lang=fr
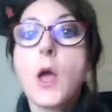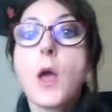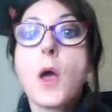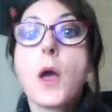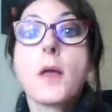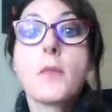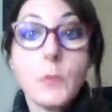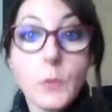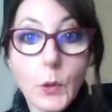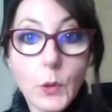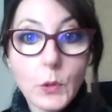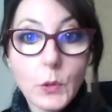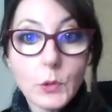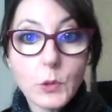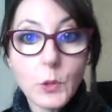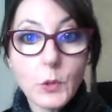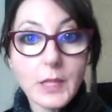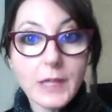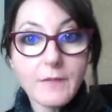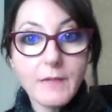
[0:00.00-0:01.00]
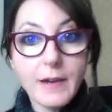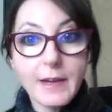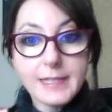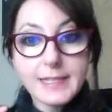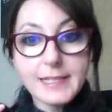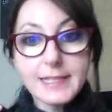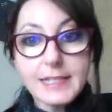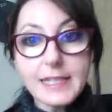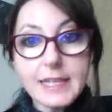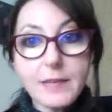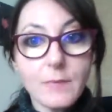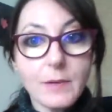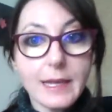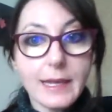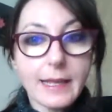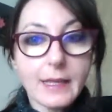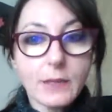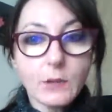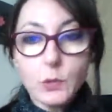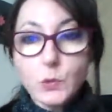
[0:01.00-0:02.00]
Donc, il va
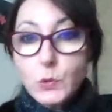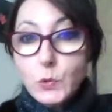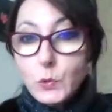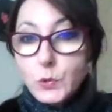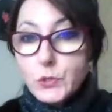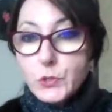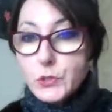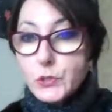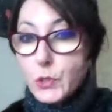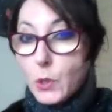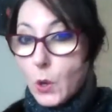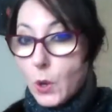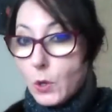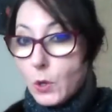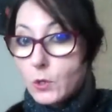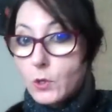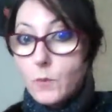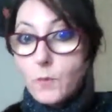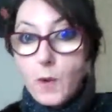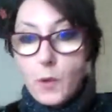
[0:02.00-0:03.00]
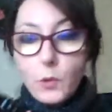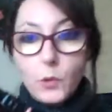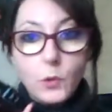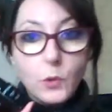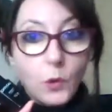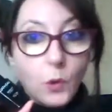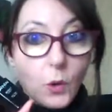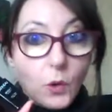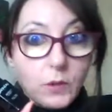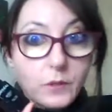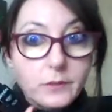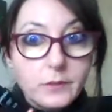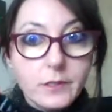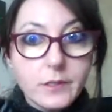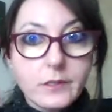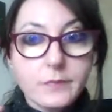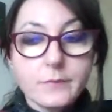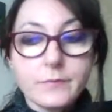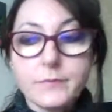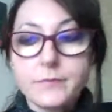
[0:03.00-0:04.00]
cibler tout seul comme une grande
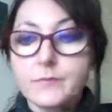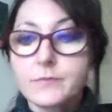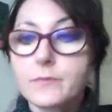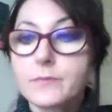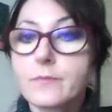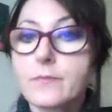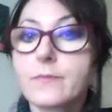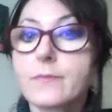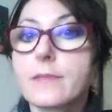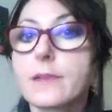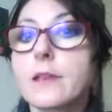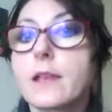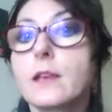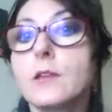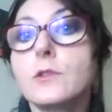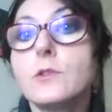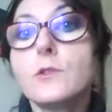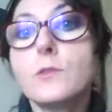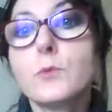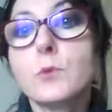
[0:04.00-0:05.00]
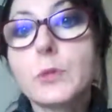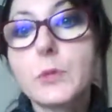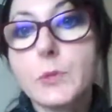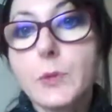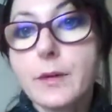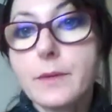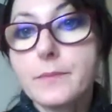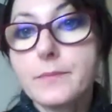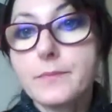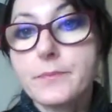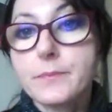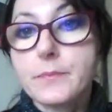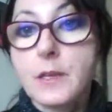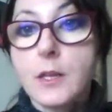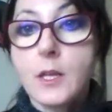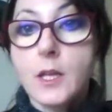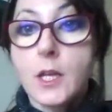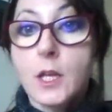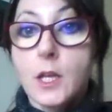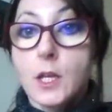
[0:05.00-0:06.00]
nous poussons.
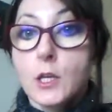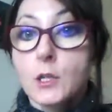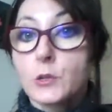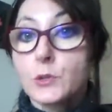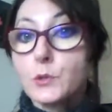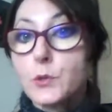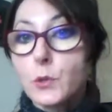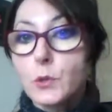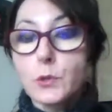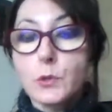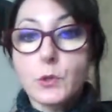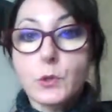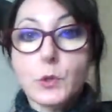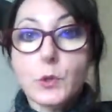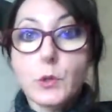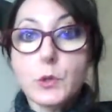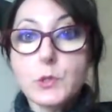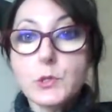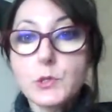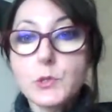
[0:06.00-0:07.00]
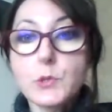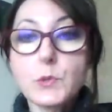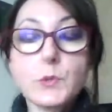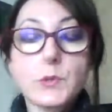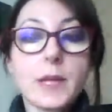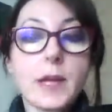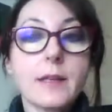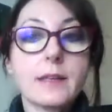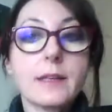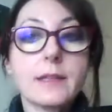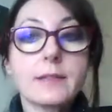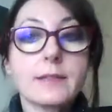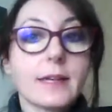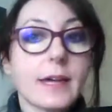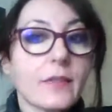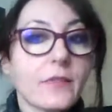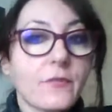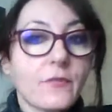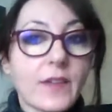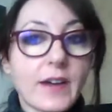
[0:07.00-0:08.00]
Donc, euh, si on a des
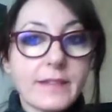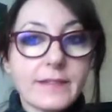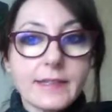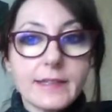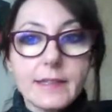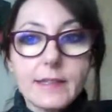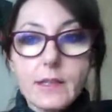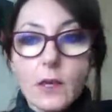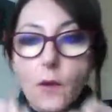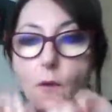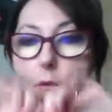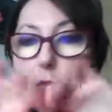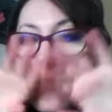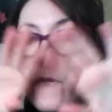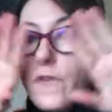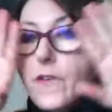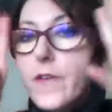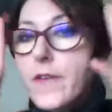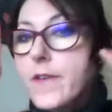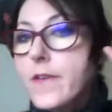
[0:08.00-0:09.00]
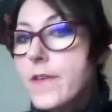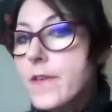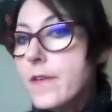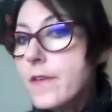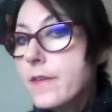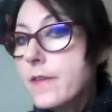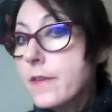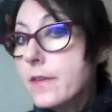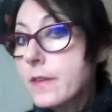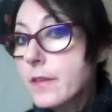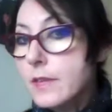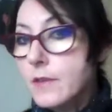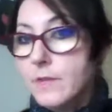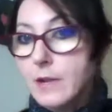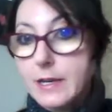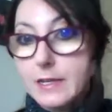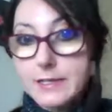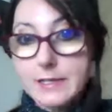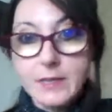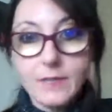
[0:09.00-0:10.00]
traits de fatigue, il va
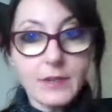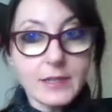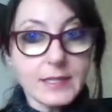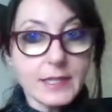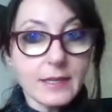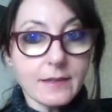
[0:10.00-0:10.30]
les effacer.